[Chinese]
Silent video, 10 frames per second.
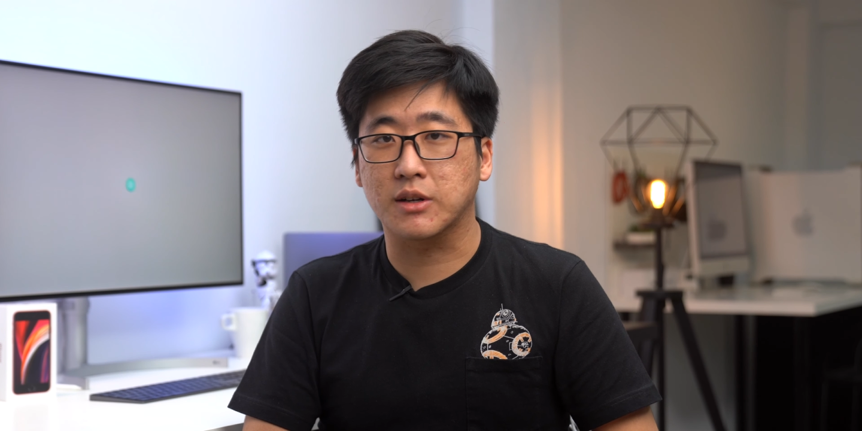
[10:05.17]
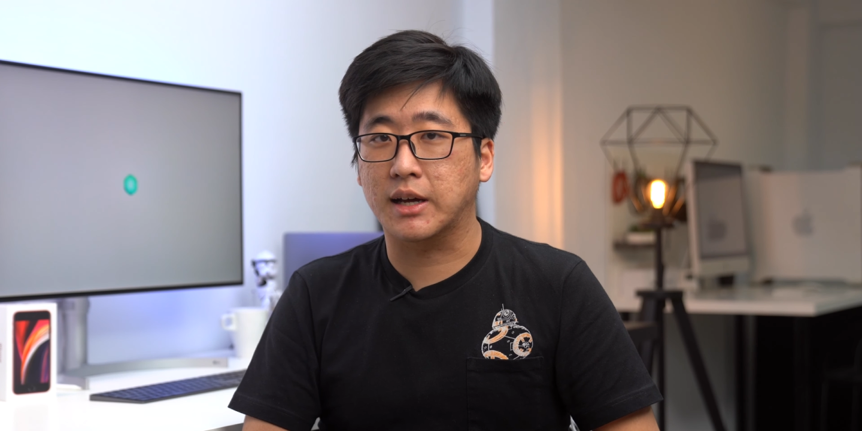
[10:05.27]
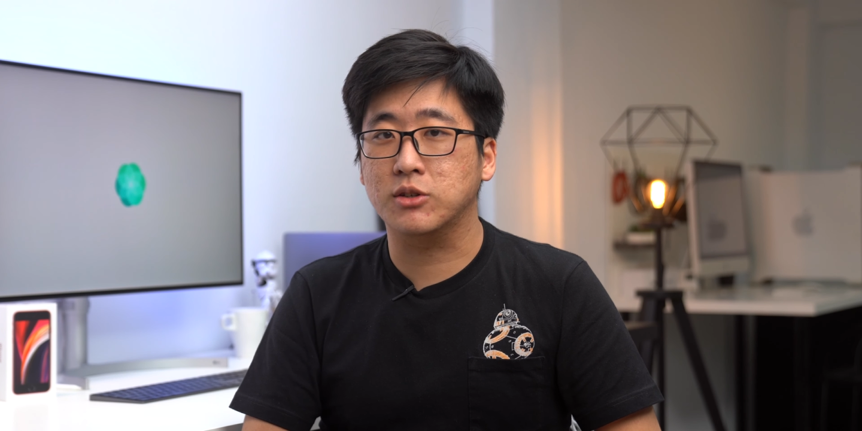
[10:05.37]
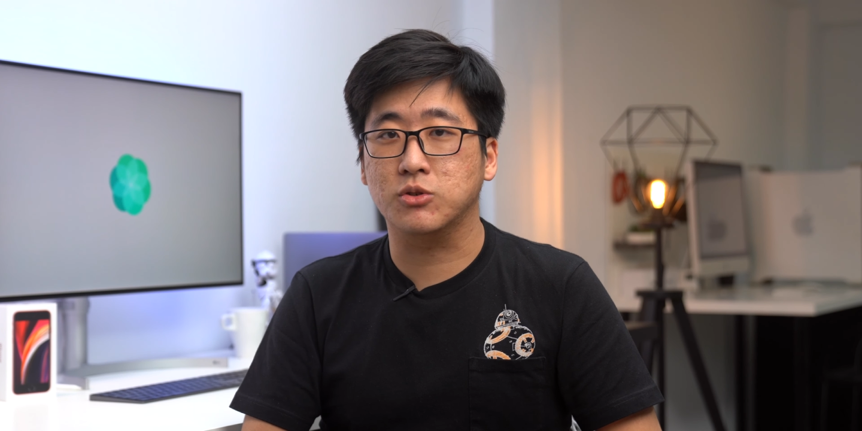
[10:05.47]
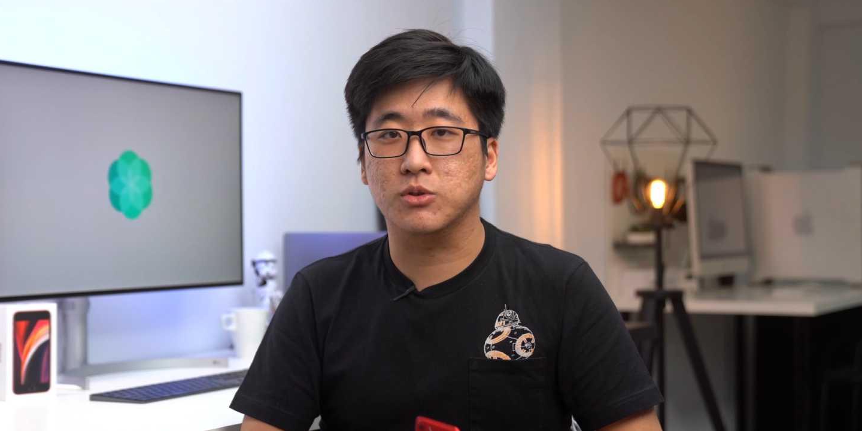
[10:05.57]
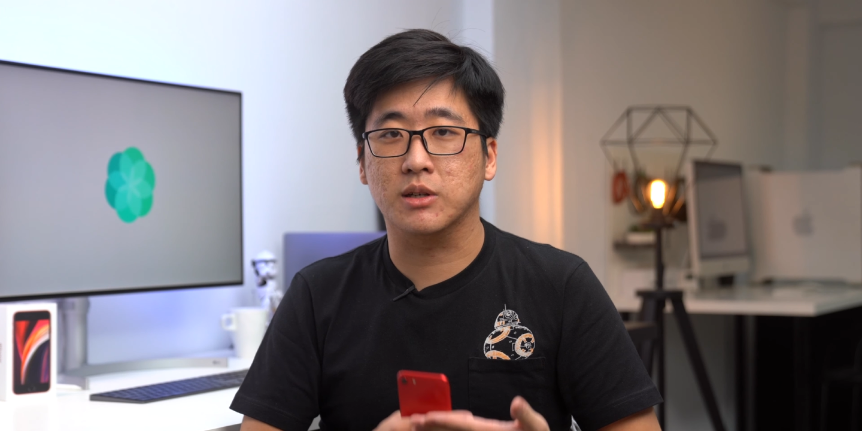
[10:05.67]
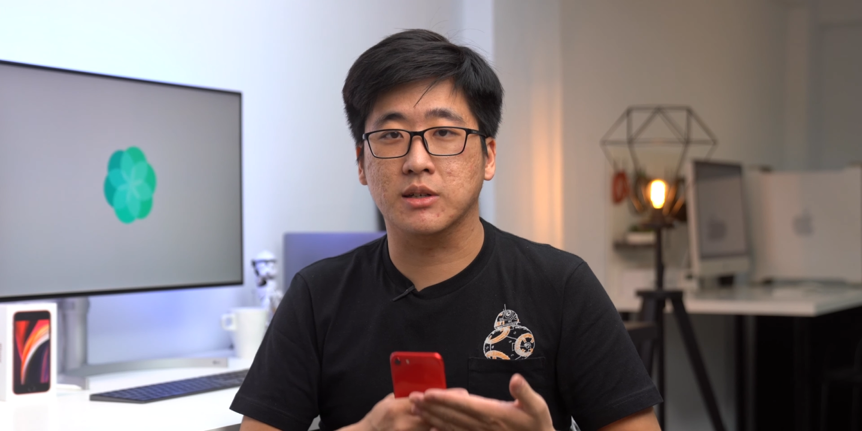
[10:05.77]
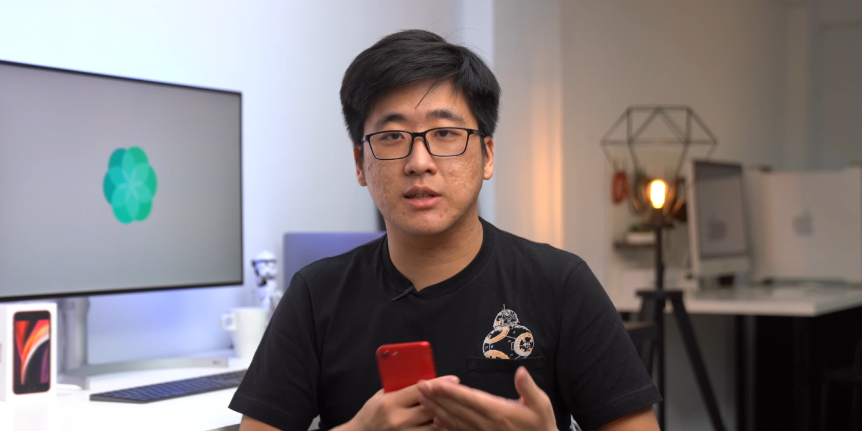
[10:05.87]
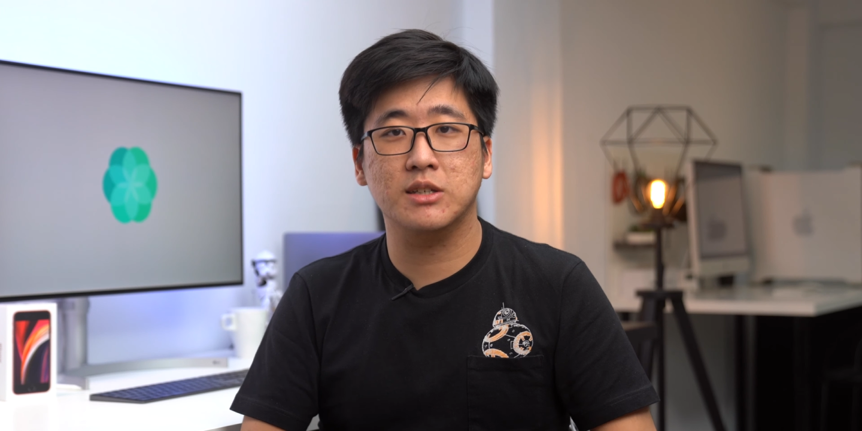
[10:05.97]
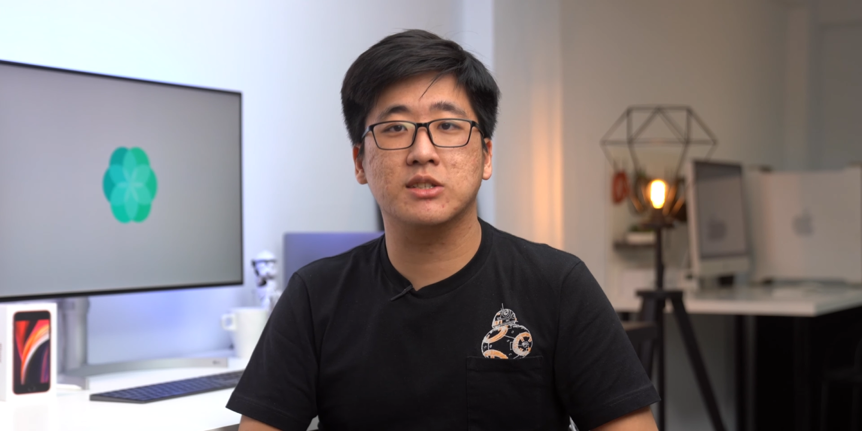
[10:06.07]
来取得
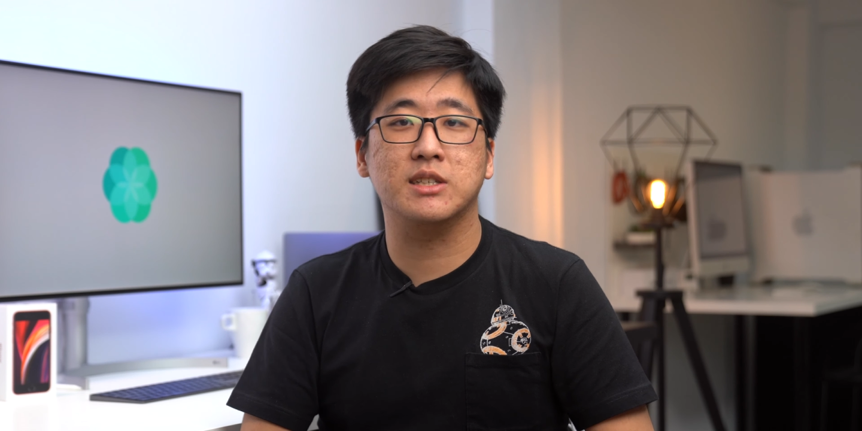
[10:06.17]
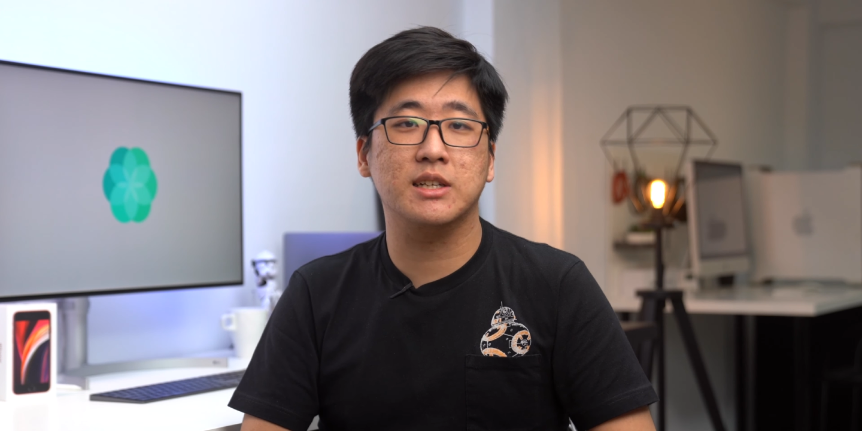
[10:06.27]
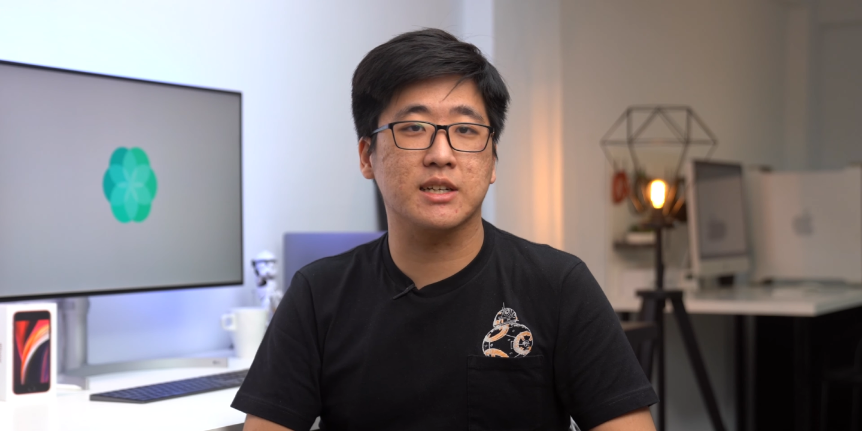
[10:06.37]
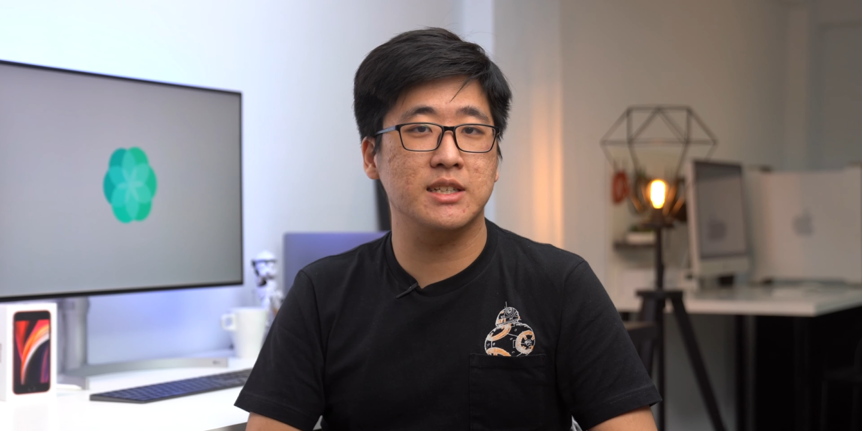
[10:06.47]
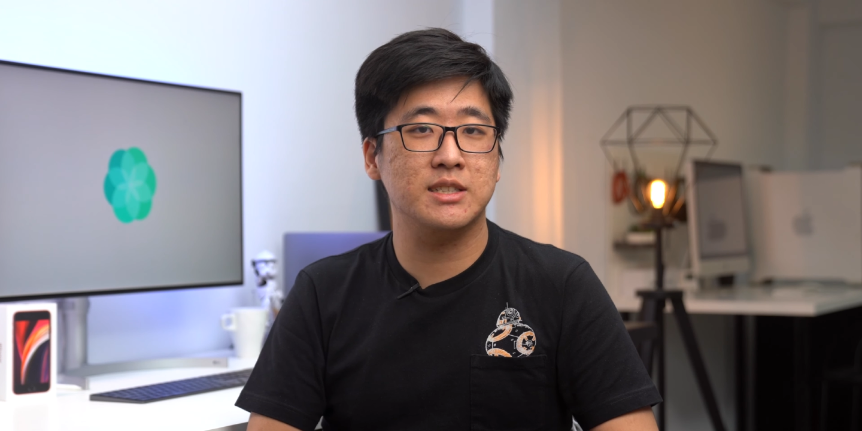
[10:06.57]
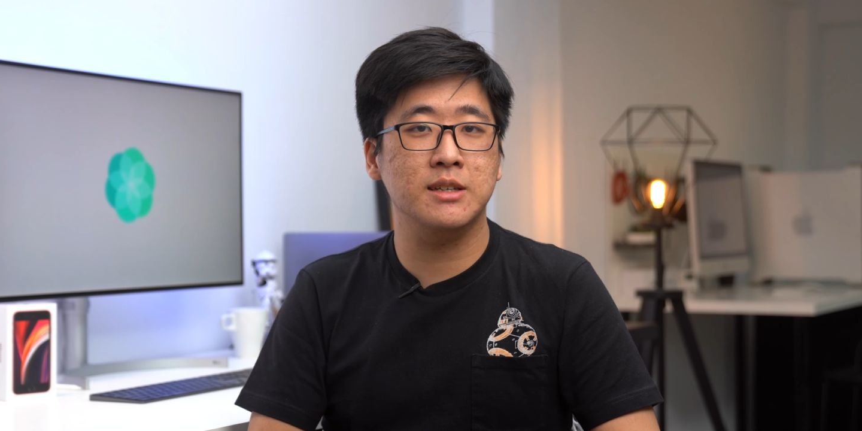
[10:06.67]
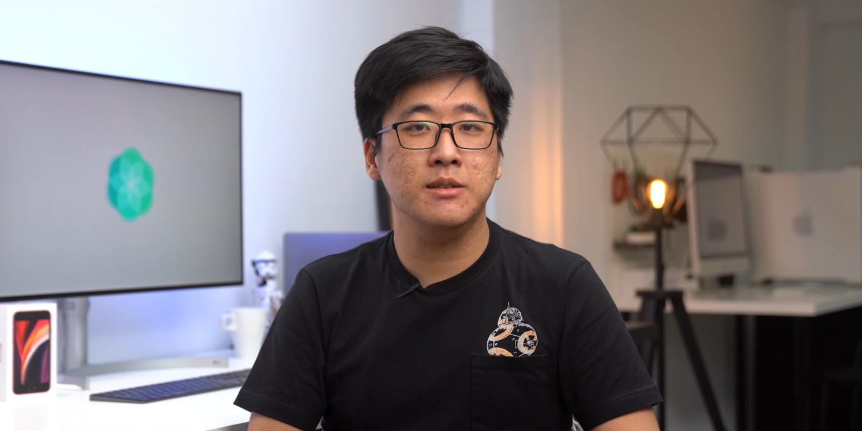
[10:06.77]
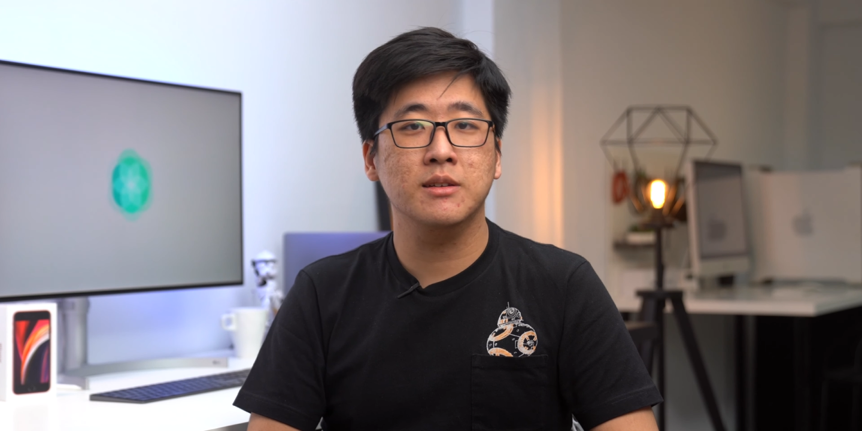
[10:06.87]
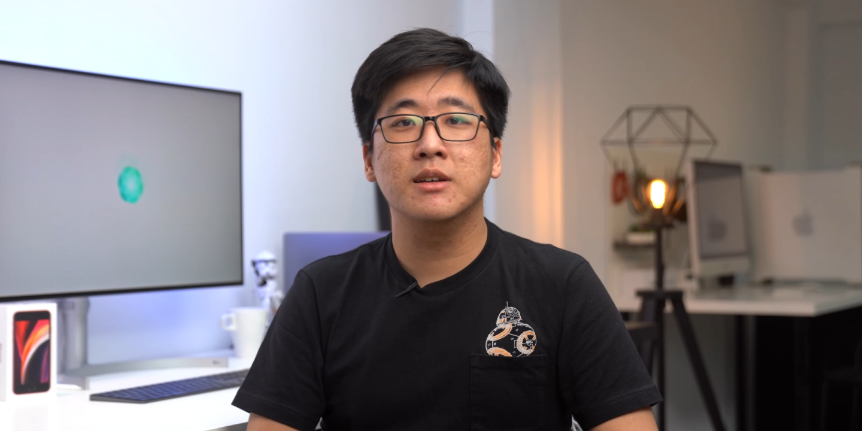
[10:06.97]
第一时间的更新。